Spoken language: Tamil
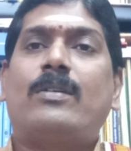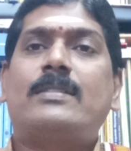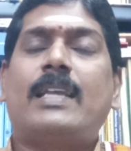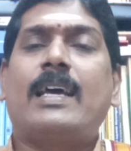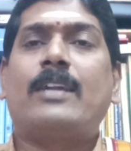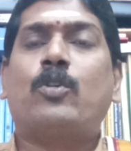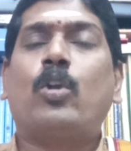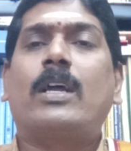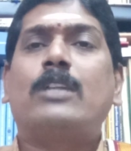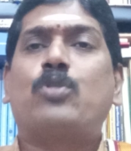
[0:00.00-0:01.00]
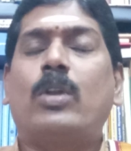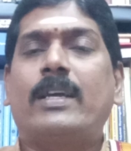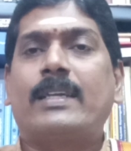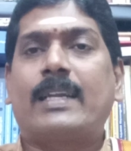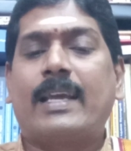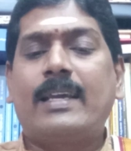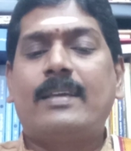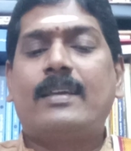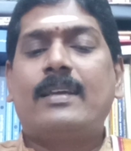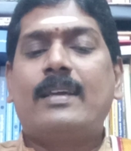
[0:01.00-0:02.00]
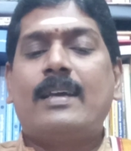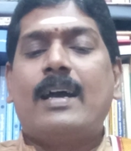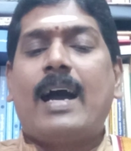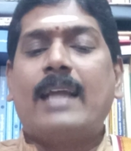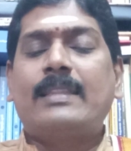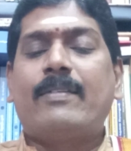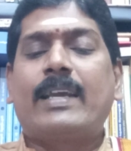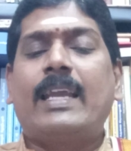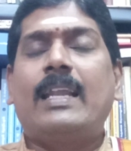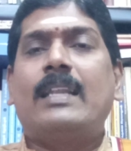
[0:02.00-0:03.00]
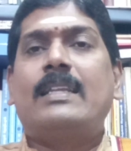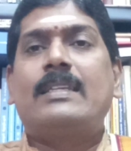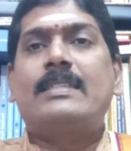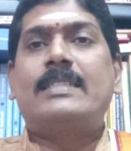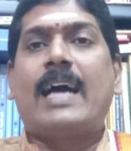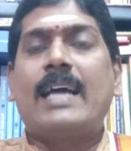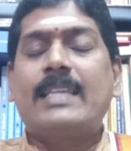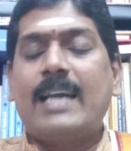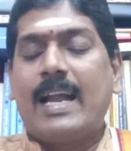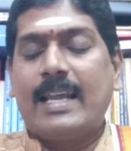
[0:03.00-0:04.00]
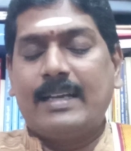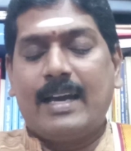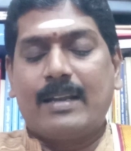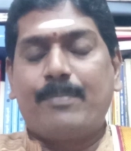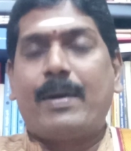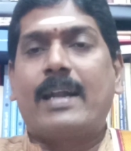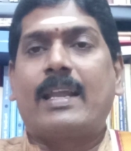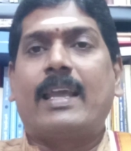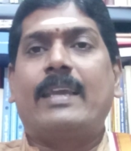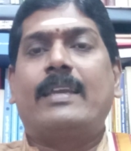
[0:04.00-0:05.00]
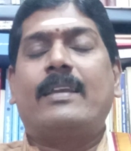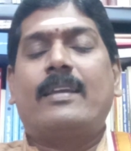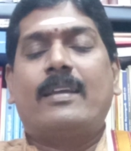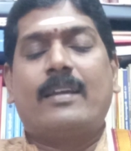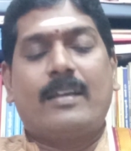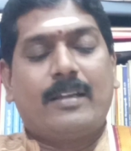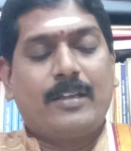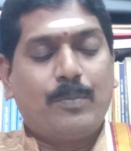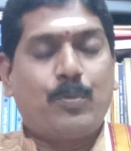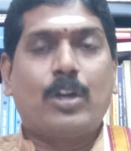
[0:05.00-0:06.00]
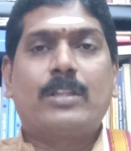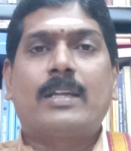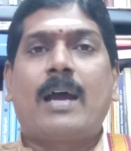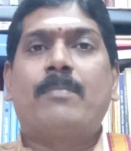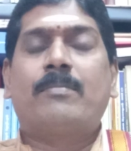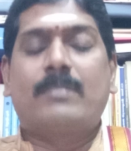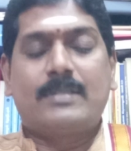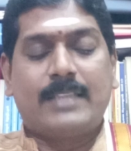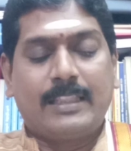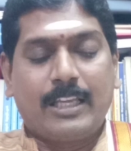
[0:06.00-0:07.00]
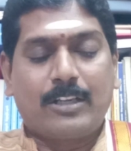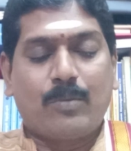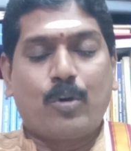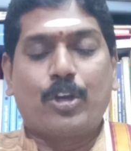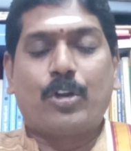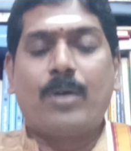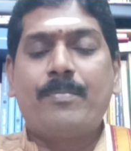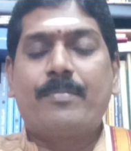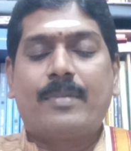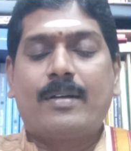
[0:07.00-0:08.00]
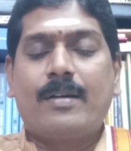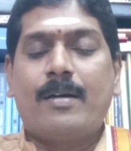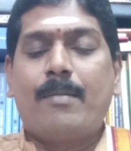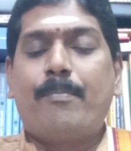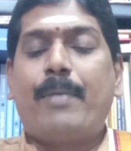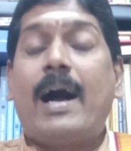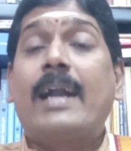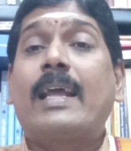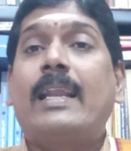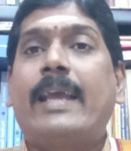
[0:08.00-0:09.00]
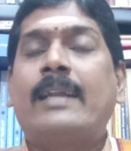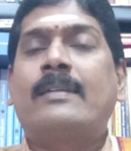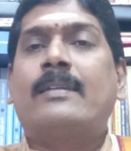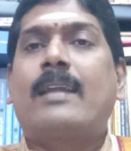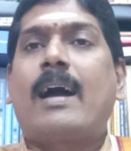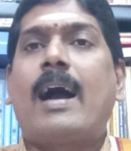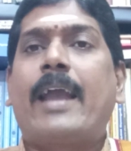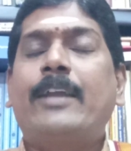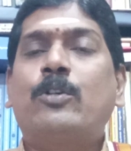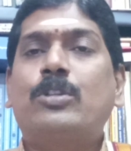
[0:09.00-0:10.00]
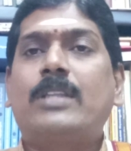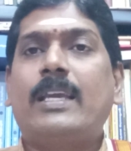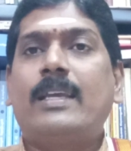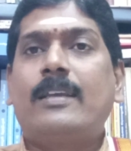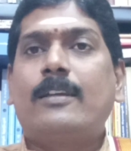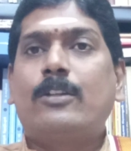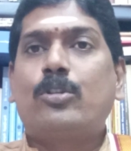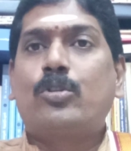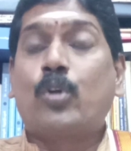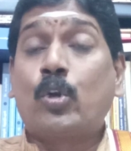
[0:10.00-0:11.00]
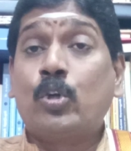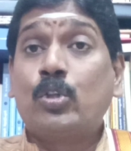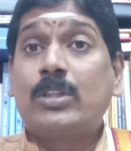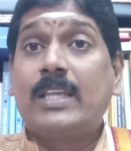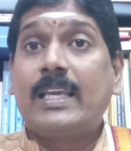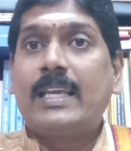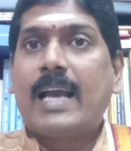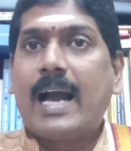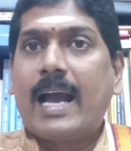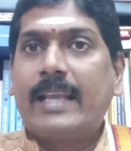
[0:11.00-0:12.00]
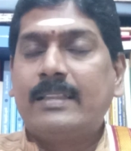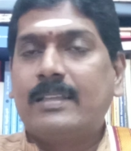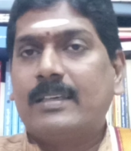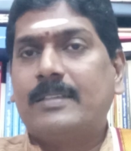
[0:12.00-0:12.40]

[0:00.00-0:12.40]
சில நூல்கள் சொல்லுகின்றன அந்த வகையில் ஜாதக அலங்கார பாடலை இப்பொழுது நாம் சிந்திக்க போகிறோம் பாடல் எண் ஐநூற்றி தொண்ணூற்றி ஐந்து